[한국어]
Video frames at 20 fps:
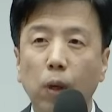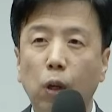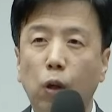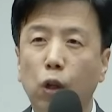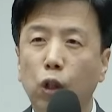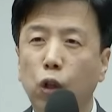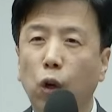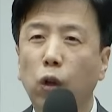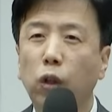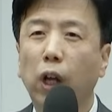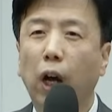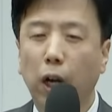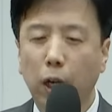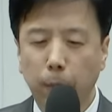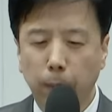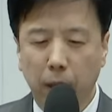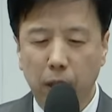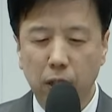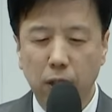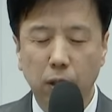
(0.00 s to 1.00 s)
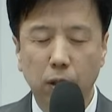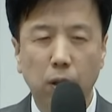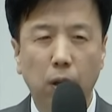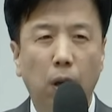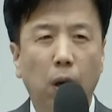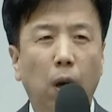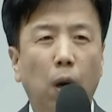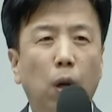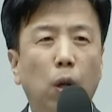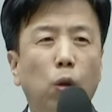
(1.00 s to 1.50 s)
그래서 저한테 하는 말이 있었어요.
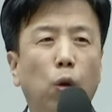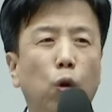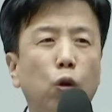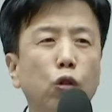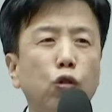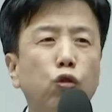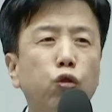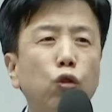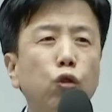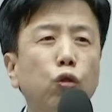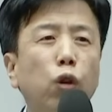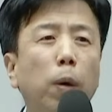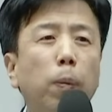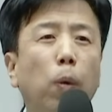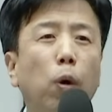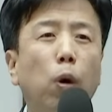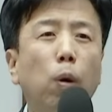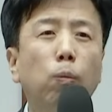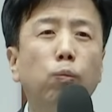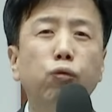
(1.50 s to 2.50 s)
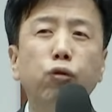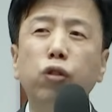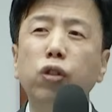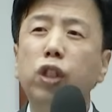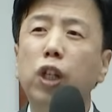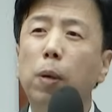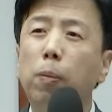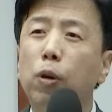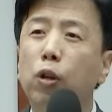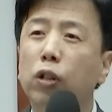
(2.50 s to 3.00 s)
너는 술도 안 먹고 무슨
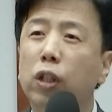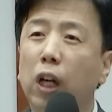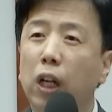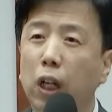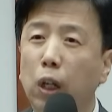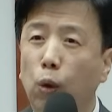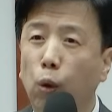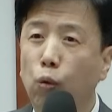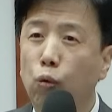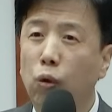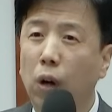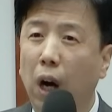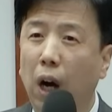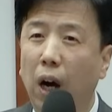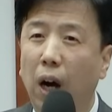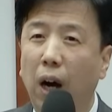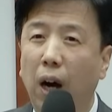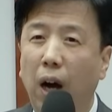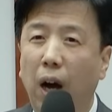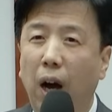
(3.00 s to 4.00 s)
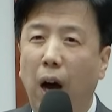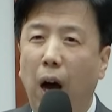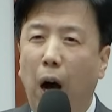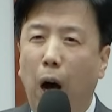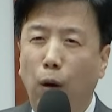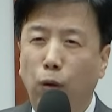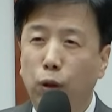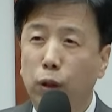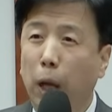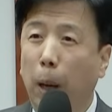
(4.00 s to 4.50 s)
재미로 사니 동우가?
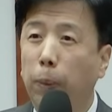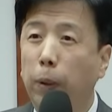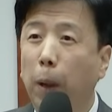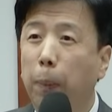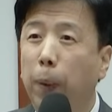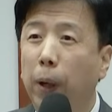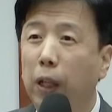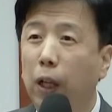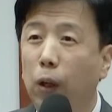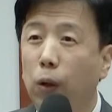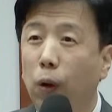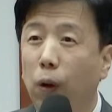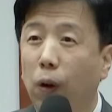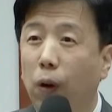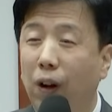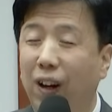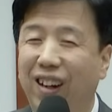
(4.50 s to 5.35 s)
아우 답답하다 너.